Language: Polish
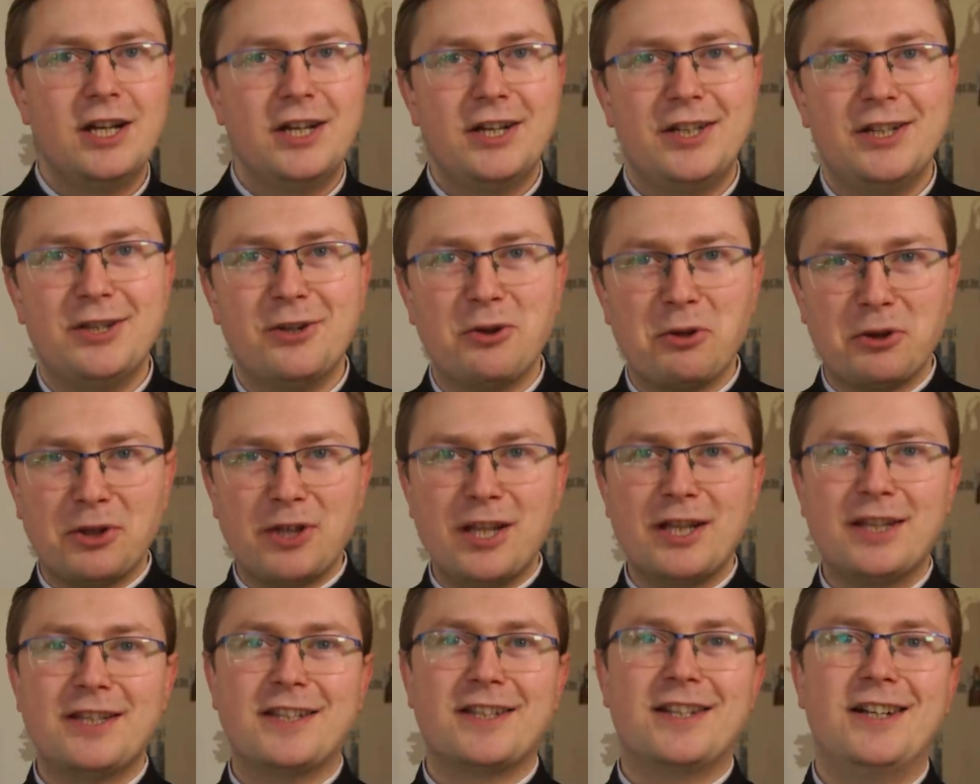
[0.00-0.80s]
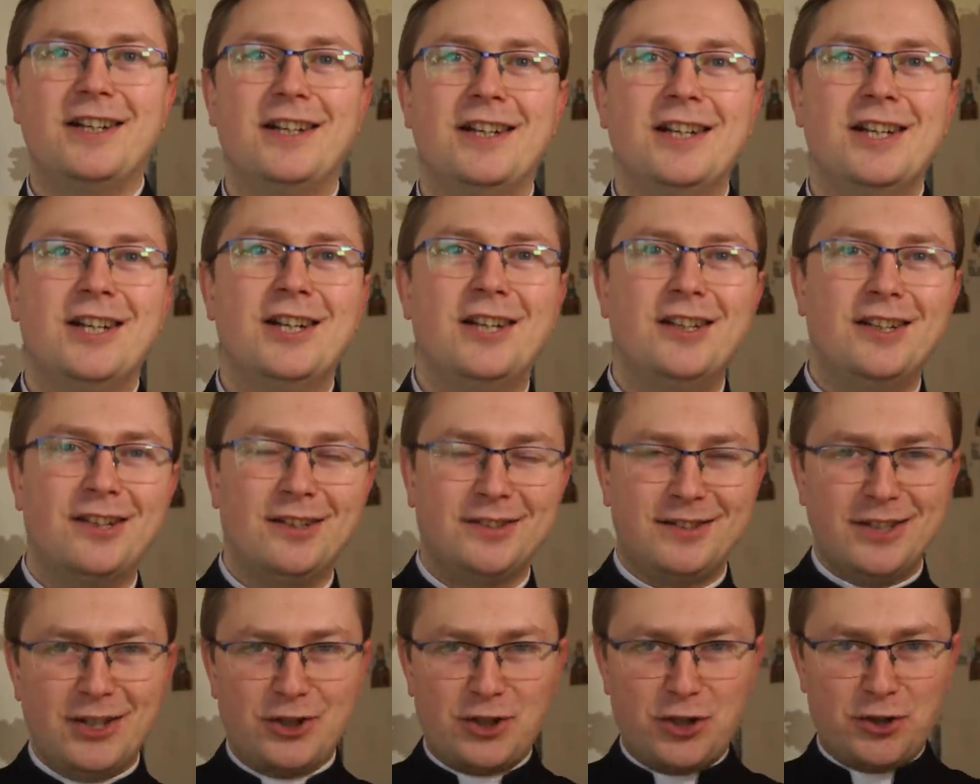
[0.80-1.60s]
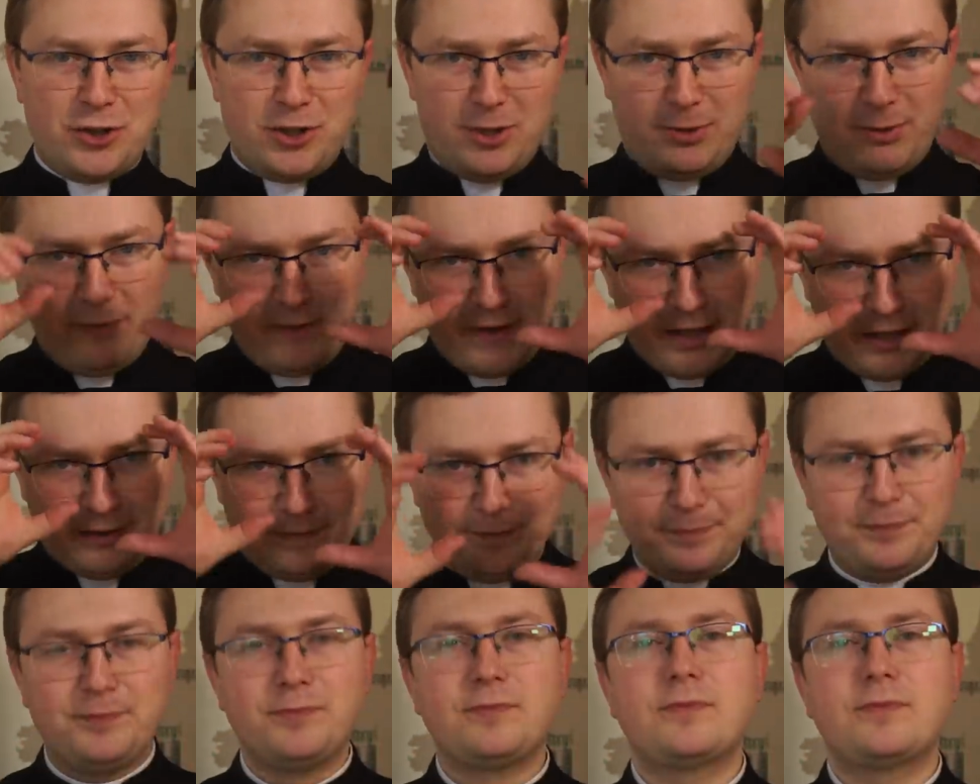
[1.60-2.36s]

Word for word: Lornetka oznacza, że człowiek